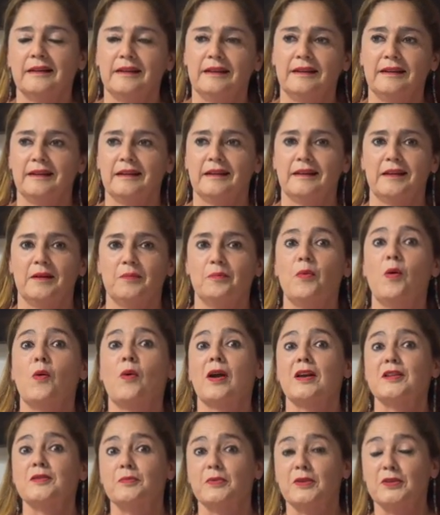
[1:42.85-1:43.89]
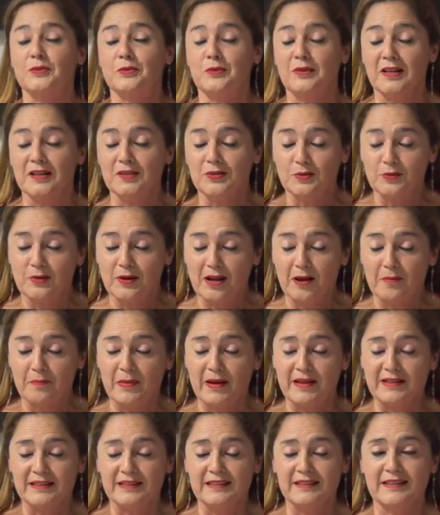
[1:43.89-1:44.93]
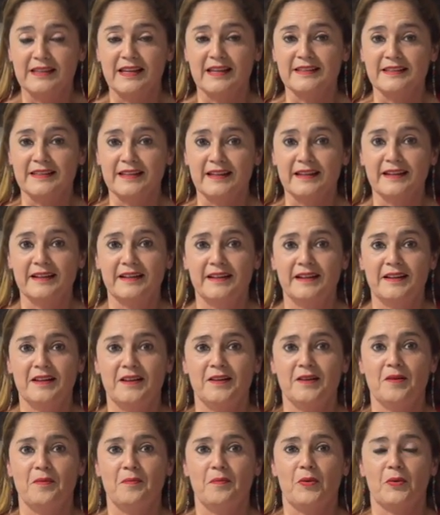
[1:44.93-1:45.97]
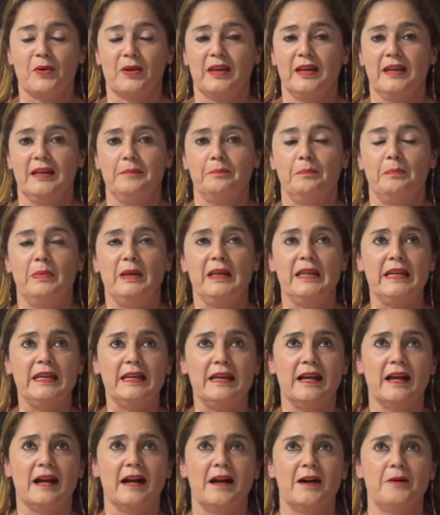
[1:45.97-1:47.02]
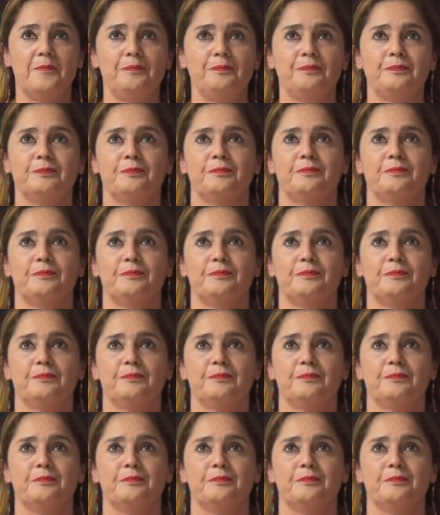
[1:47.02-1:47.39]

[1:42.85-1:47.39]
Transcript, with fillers: eh, que pocas personas son capaces de hacer porque implica,